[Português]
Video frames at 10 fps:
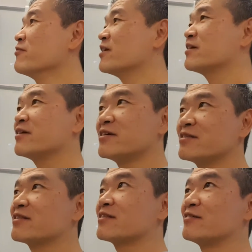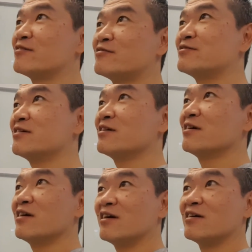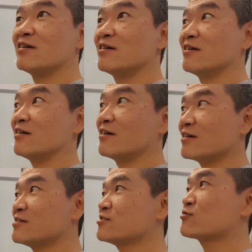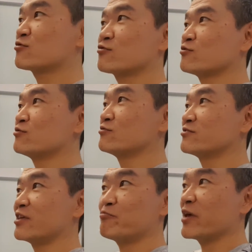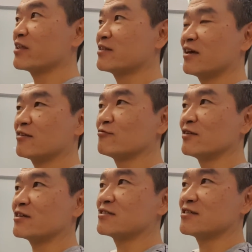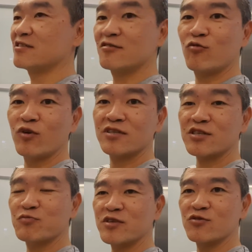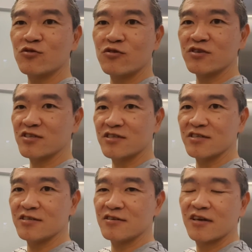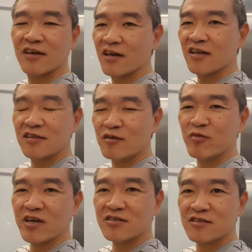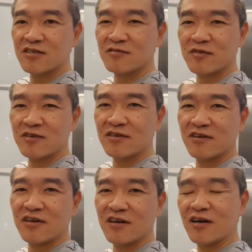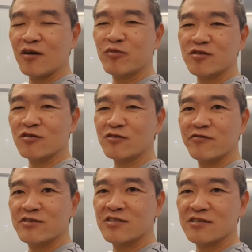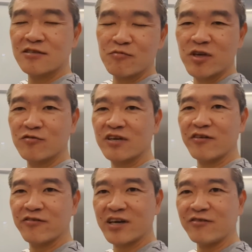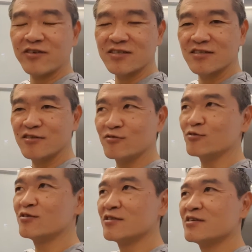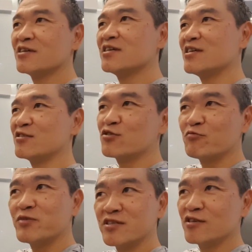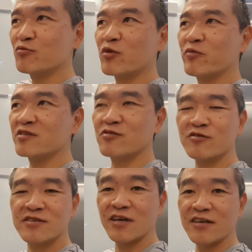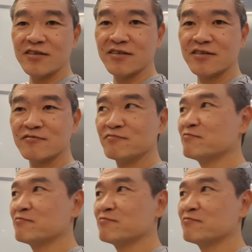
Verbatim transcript: Né? Então, uh, isso dependendo né, de, de quantas pessoas e também acho que a, ah, a, pessoa com deficiência também não quer ficar fazendo isso e pedindo para o pessoal sair, né?